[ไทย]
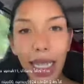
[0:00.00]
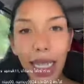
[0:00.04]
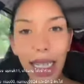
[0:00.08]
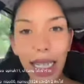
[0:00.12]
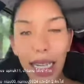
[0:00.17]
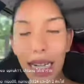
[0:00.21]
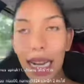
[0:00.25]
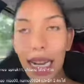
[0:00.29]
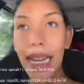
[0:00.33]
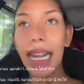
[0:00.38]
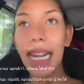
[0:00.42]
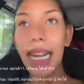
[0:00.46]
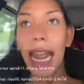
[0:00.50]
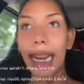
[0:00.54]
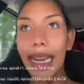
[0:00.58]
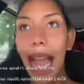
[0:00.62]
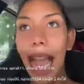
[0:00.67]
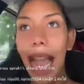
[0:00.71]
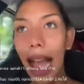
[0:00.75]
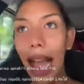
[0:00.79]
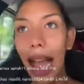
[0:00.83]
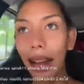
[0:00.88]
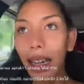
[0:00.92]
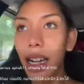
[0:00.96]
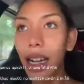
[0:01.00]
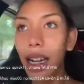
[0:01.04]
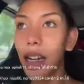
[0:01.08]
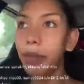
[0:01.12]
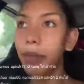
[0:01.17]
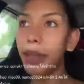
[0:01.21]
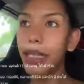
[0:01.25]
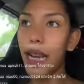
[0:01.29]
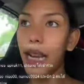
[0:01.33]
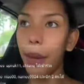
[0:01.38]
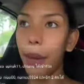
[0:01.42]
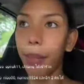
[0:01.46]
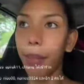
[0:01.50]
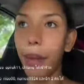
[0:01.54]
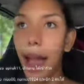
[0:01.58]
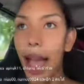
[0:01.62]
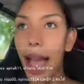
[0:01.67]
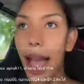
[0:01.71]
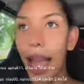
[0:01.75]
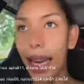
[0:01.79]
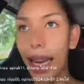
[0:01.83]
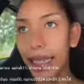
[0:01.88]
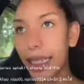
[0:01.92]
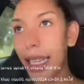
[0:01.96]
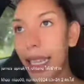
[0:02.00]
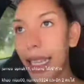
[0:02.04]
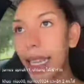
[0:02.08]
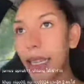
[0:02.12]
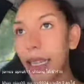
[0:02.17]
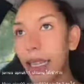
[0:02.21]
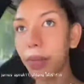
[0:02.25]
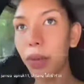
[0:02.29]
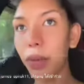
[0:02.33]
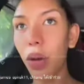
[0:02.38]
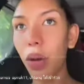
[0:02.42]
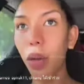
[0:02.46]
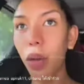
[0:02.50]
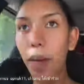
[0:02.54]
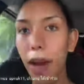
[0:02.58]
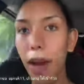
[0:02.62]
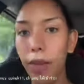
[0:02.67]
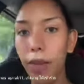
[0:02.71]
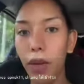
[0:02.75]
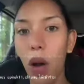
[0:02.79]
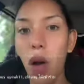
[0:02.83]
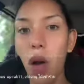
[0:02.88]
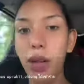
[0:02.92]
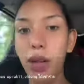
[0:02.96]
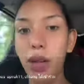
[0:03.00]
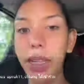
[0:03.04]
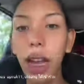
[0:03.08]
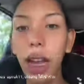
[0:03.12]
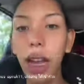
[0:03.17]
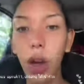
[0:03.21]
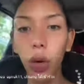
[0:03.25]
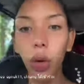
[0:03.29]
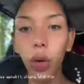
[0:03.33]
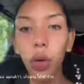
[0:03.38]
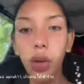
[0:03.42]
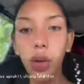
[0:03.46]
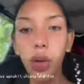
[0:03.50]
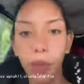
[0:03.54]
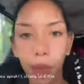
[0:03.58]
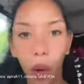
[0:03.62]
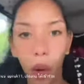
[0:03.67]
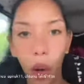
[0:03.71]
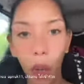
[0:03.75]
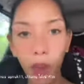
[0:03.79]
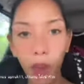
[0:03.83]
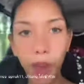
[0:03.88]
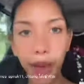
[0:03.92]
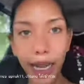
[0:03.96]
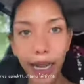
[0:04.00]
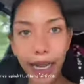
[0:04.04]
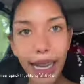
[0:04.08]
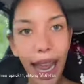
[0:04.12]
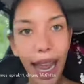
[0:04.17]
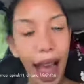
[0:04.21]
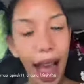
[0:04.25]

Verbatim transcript: หลาย ๆ อย่างเครื่องมือทำมาหากิน พวกแบบของที่เขาขุดพบใน